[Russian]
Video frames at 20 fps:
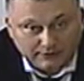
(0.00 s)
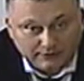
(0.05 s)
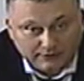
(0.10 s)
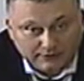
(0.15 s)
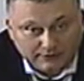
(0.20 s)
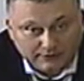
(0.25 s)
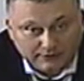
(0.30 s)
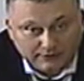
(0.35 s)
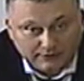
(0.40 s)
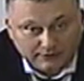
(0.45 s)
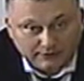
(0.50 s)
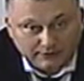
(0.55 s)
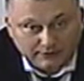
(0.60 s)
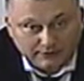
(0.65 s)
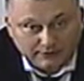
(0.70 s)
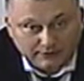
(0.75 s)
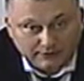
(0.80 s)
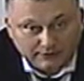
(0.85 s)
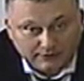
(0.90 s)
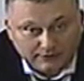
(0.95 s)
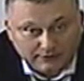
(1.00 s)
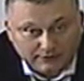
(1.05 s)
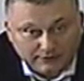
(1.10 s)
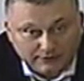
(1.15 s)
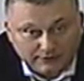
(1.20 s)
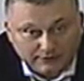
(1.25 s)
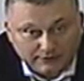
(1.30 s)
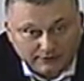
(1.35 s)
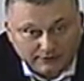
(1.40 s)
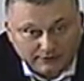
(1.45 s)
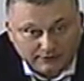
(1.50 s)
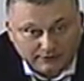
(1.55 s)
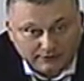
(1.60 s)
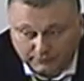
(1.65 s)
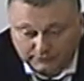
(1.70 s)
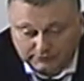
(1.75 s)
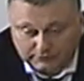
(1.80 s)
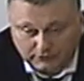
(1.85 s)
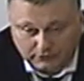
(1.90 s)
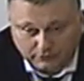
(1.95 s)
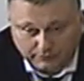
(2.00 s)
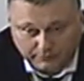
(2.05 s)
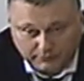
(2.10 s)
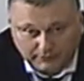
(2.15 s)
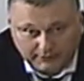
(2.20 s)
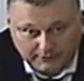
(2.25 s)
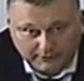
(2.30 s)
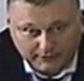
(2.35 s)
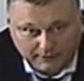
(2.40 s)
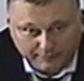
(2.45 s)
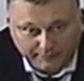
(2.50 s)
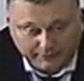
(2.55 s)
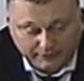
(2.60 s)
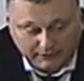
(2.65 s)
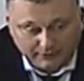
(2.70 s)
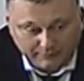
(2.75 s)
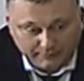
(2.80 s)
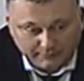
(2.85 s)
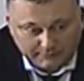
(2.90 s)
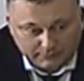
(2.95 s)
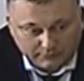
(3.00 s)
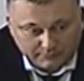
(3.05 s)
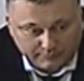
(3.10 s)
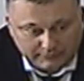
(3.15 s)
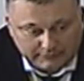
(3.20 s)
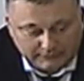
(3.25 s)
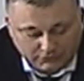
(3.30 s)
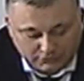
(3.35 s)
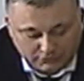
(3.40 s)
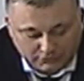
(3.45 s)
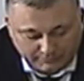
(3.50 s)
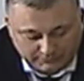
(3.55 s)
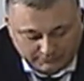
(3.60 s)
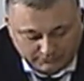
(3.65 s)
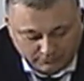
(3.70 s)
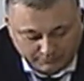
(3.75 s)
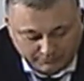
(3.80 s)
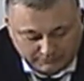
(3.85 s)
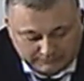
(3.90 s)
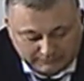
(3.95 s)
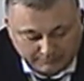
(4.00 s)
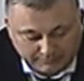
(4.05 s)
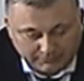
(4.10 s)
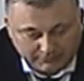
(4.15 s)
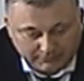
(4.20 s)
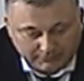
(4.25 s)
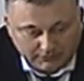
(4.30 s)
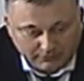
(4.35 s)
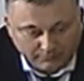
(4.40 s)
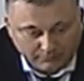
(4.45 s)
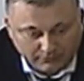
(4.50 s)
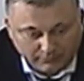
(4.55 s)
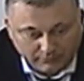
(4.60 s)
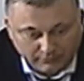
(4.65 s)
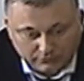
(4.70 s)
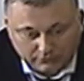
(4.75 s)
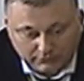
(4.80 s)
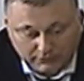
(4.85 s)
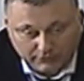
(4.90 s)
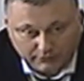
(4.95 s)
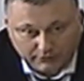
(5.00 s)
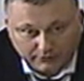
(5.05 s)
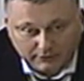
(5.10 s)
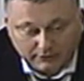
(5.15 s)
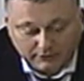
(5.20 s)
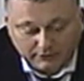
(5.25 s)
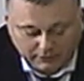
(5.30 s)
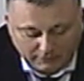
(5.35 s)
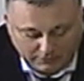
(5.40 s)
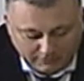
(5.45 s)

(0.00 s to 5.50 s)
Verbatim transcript: это направление. Надеюсь, что во второй половине апреля месяца у нас подрядчик приступит к капитальному ремонту дороги